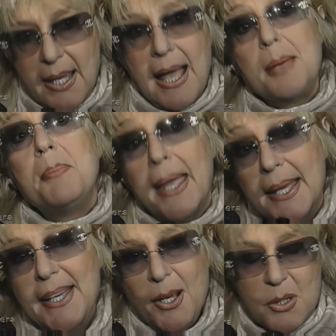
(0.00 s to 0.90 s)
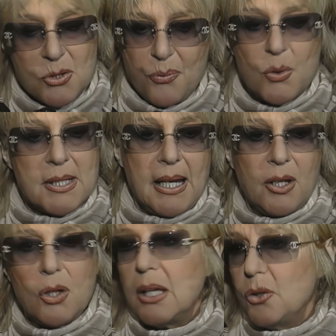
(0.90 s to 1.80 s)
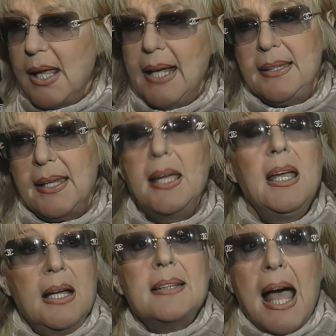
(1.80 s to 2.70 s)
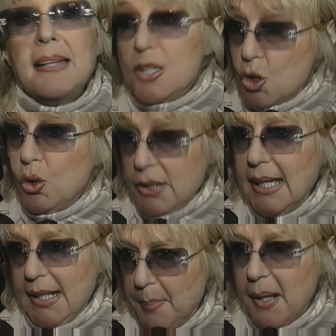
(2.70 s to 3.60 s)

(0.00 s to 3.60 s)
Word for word: ahimè, questo forse è la nota dolente, tanti soldini per